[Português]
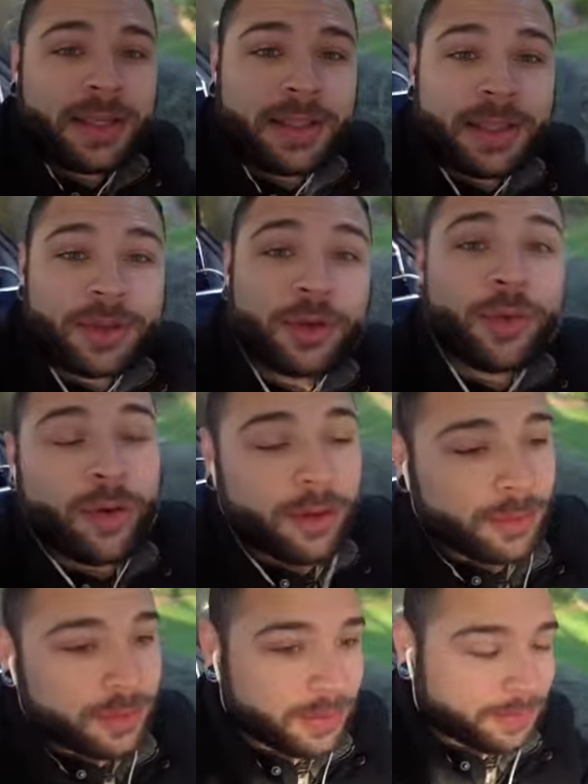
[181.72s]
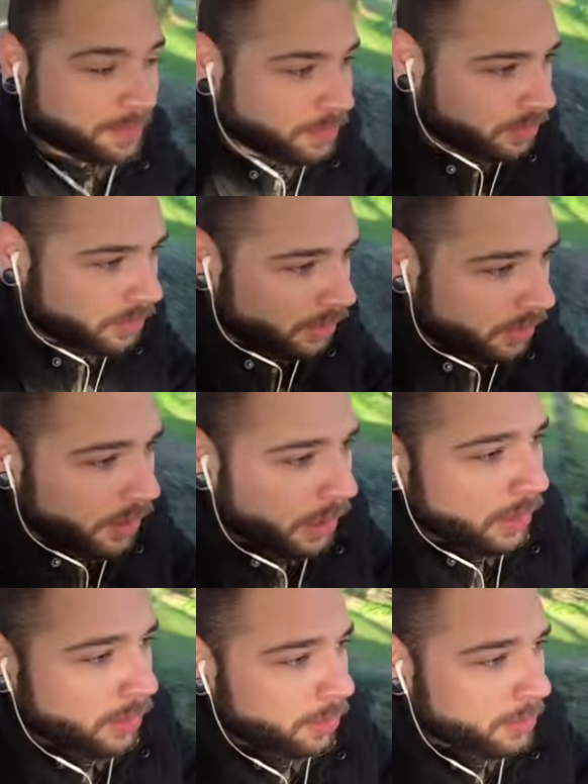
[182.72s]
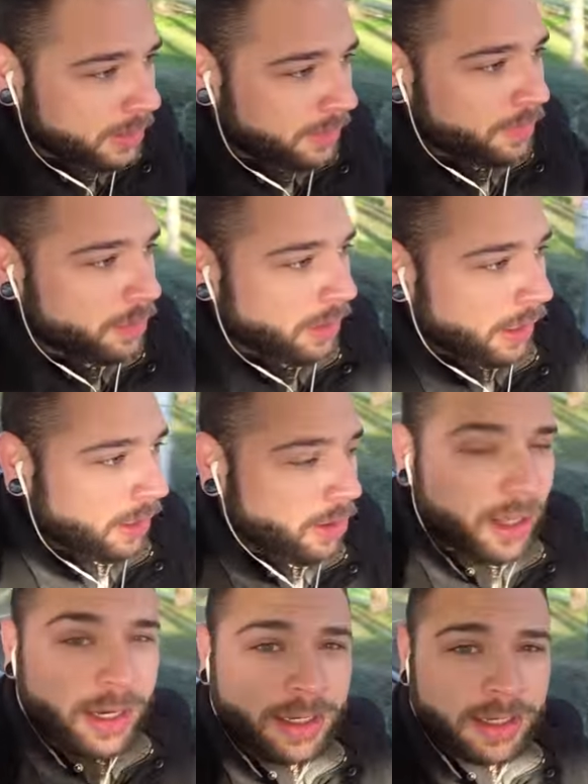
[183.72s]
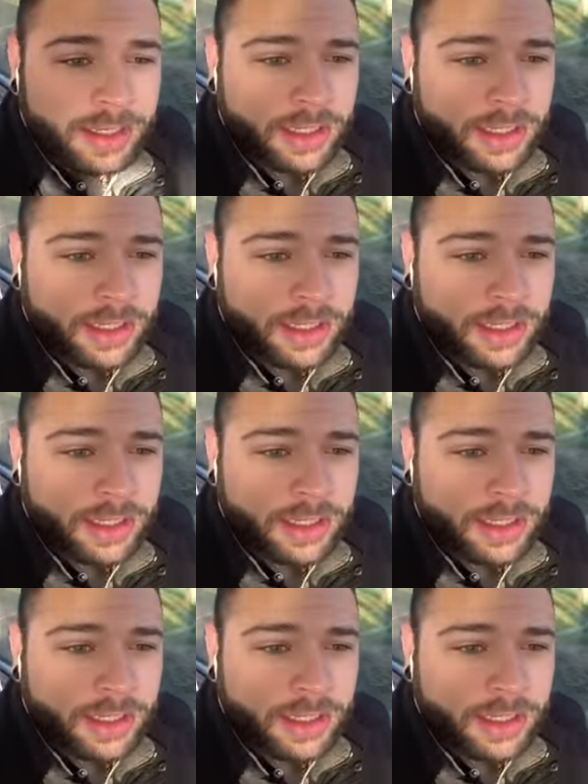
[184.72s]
aqui dentro do ônibus. Então, como você viu lá agora,